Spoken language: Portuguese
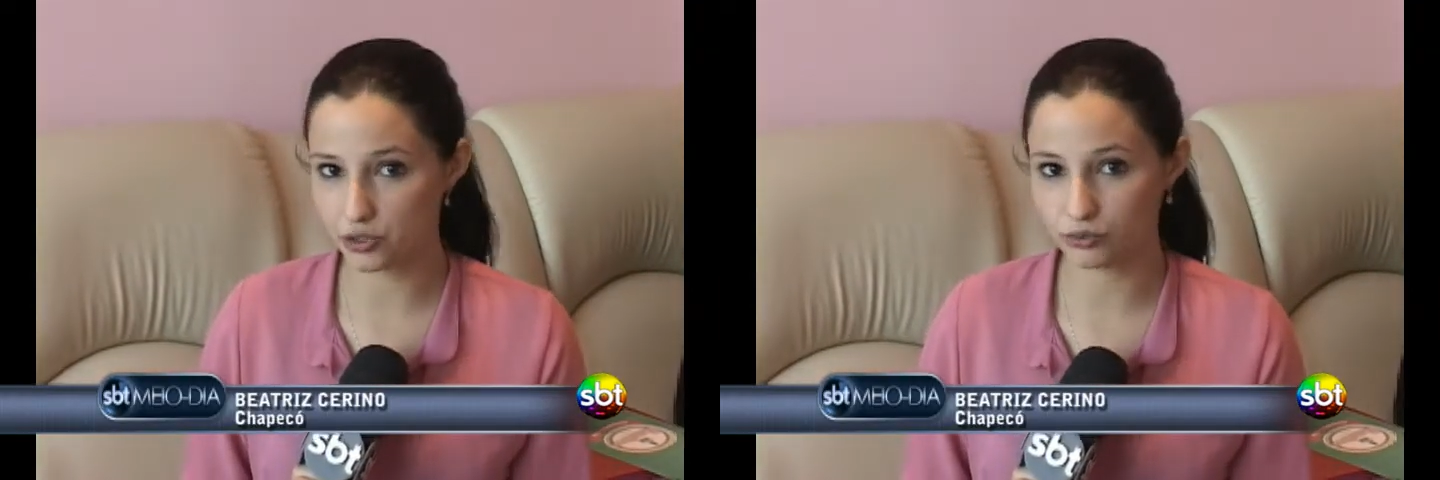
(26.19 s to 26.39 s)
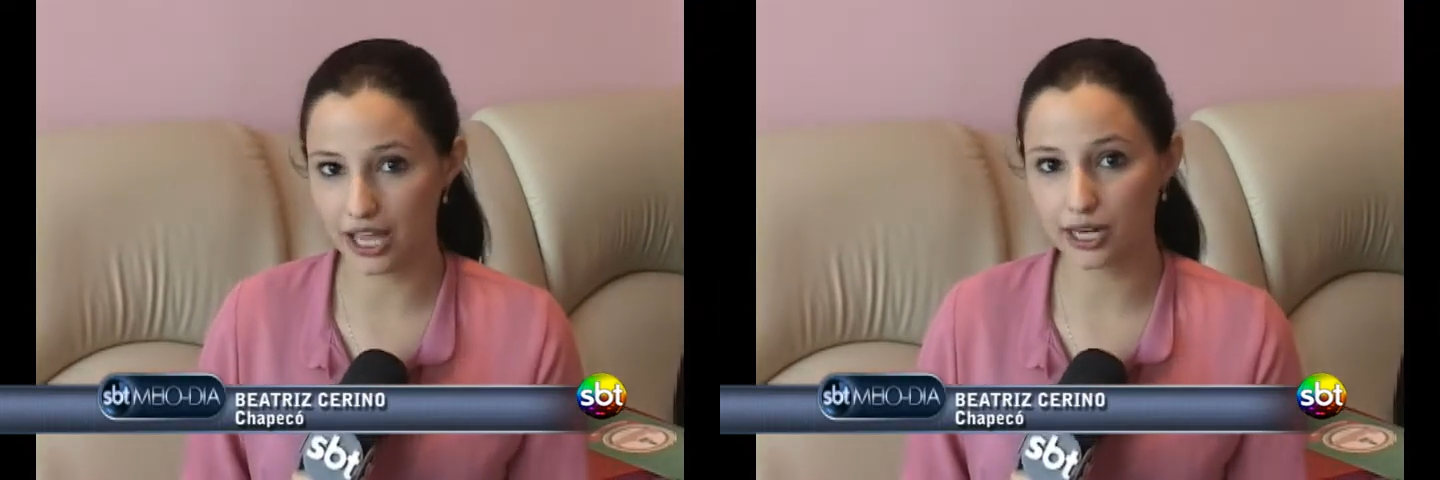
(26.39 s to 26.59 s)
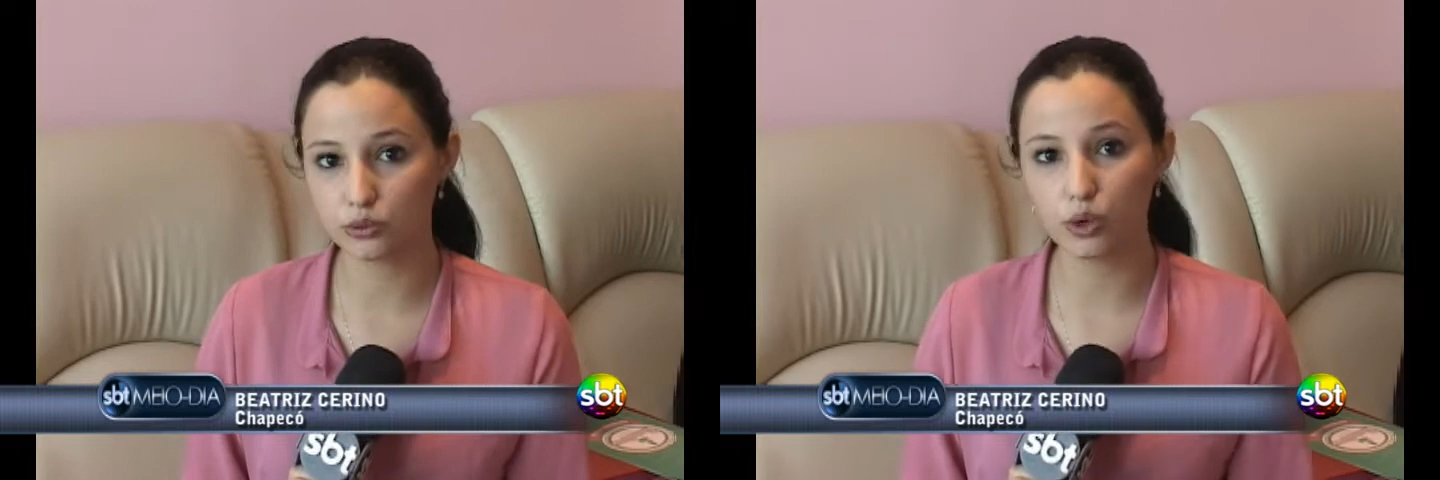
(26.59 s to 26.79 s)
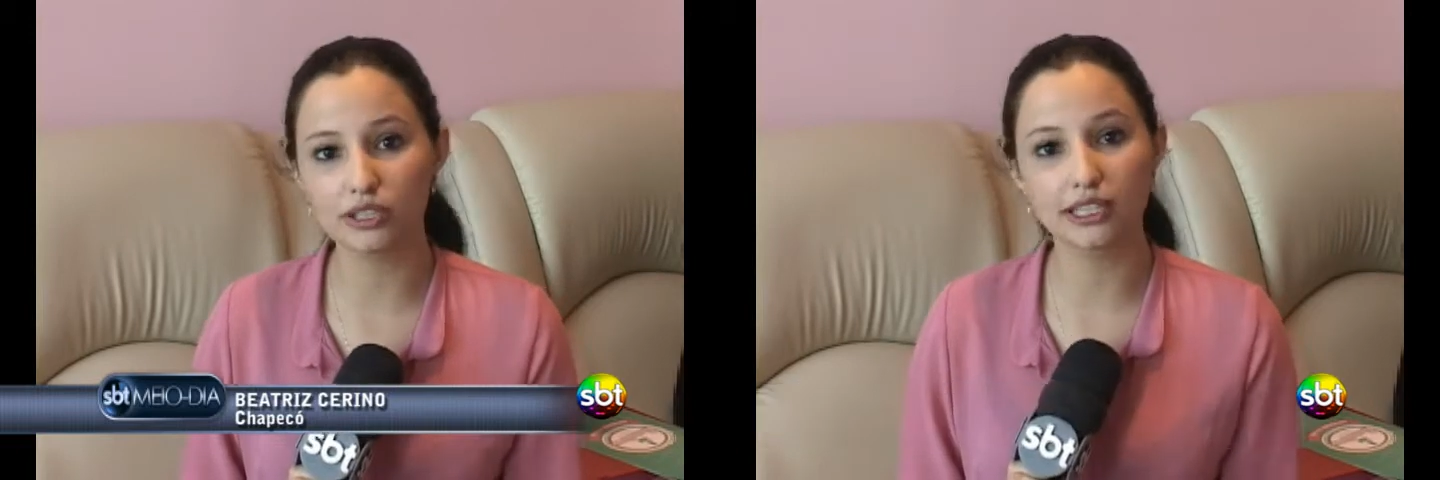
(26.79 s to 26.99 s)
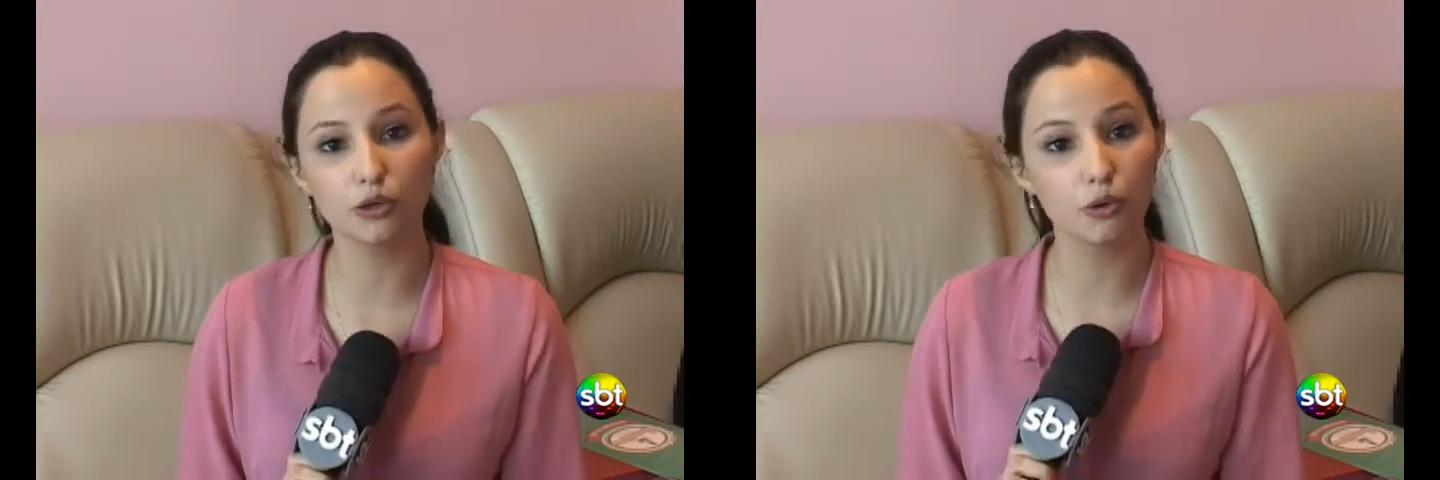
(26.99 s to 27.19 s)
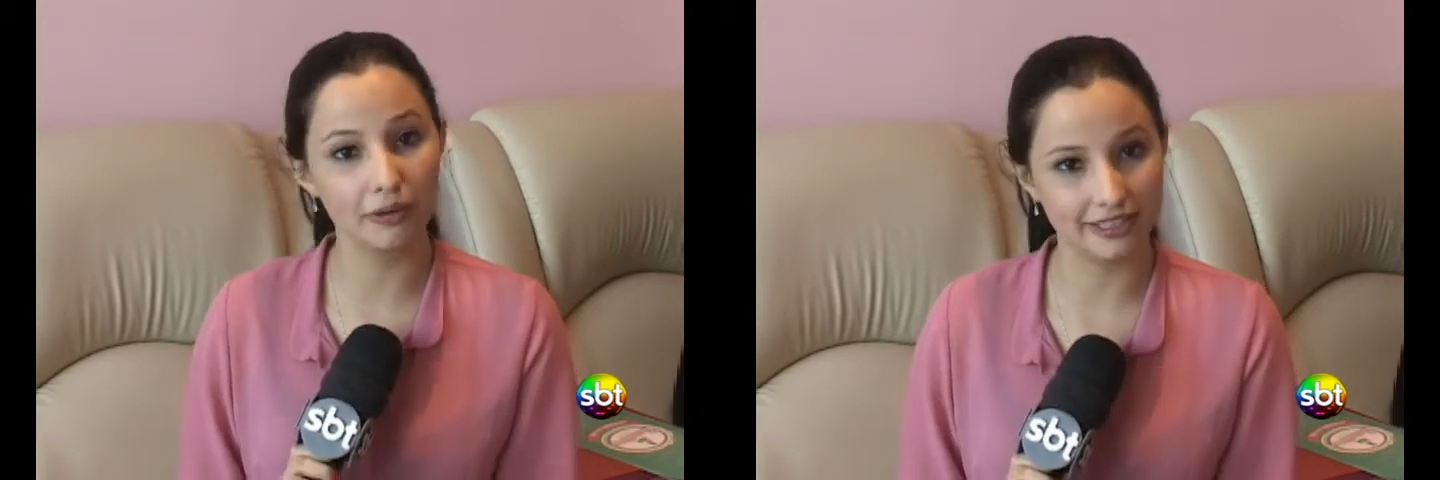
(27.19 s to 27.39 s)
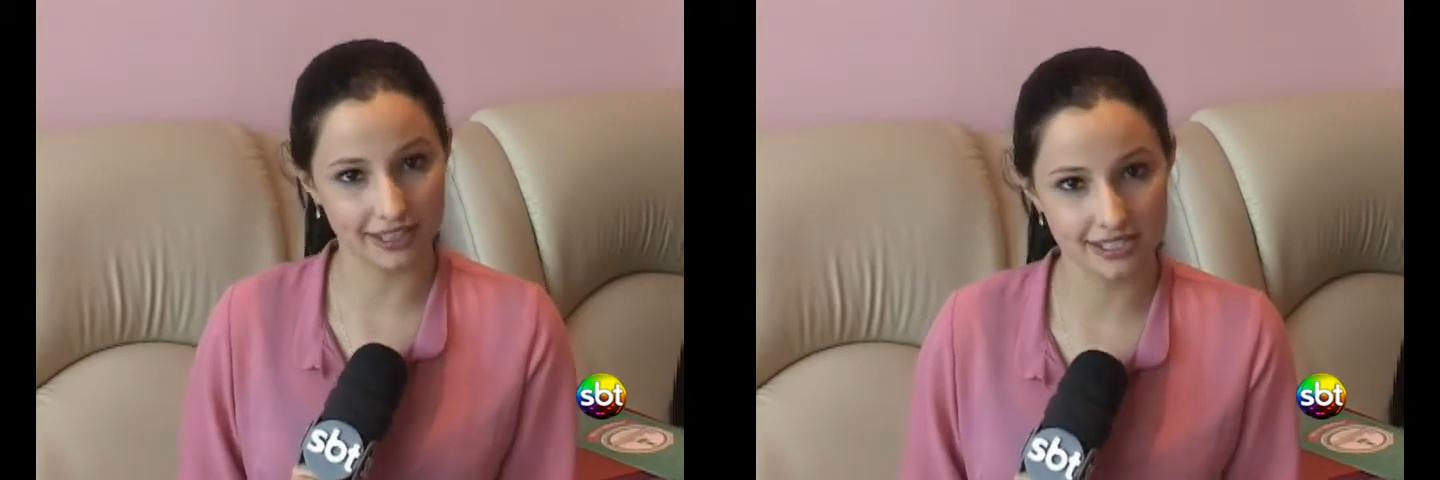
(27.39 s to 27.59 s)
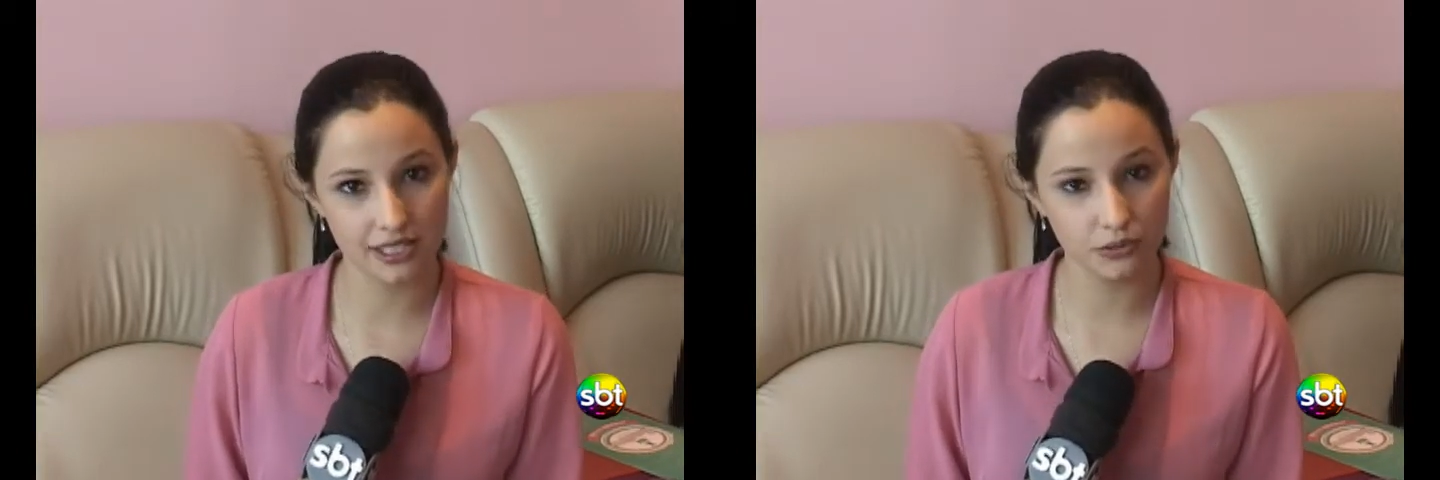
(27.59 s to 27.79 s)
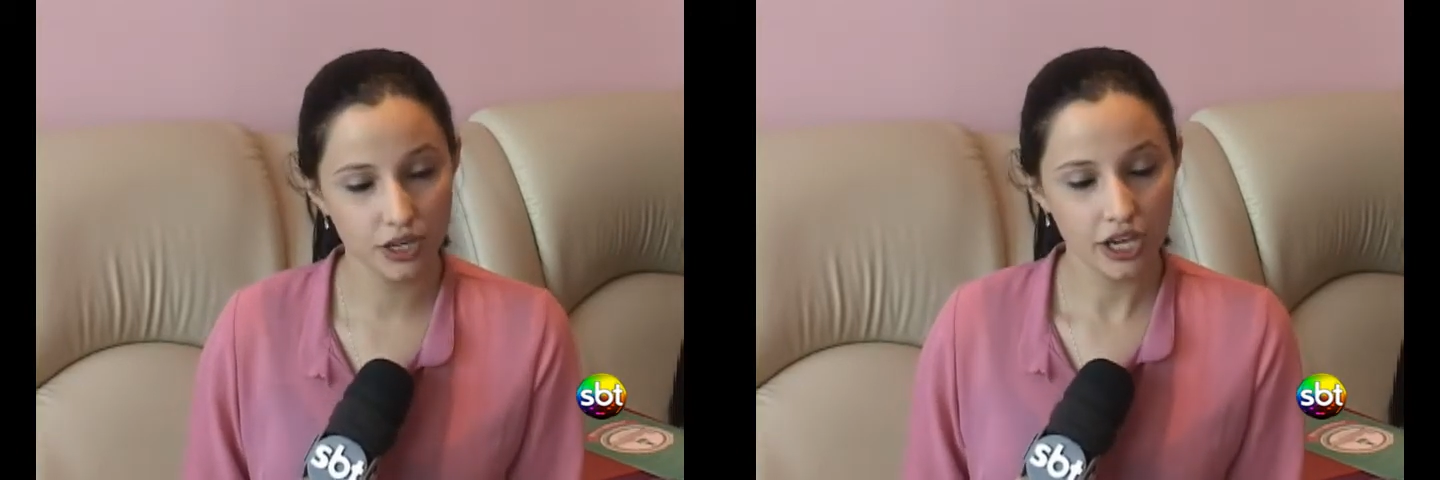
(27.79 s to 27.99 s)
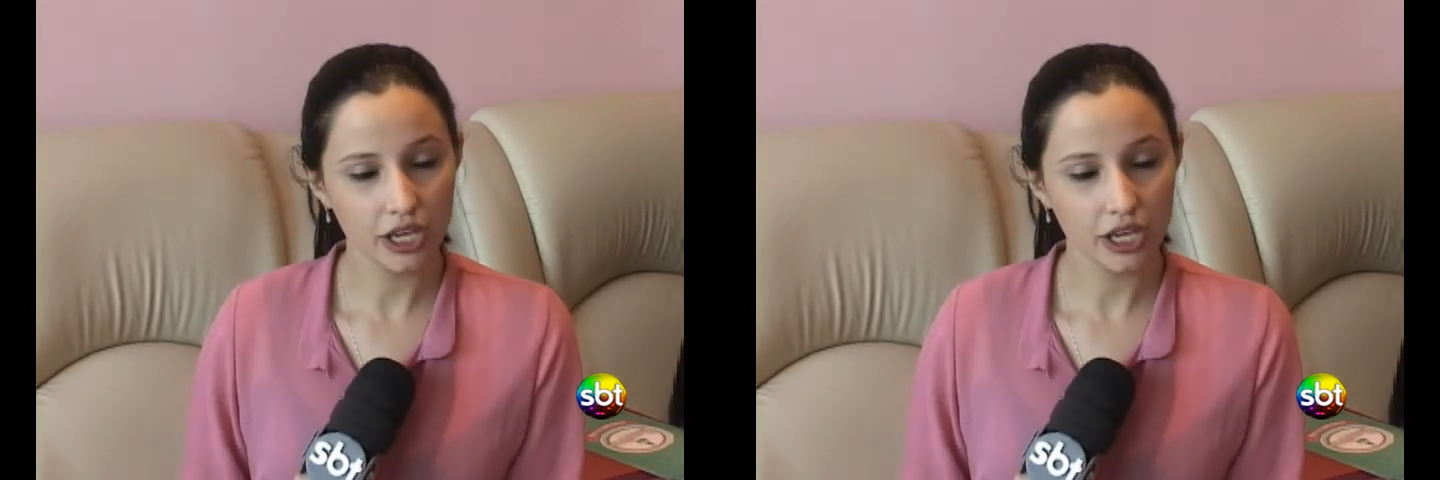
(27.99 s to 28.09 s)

juntar toda a documentação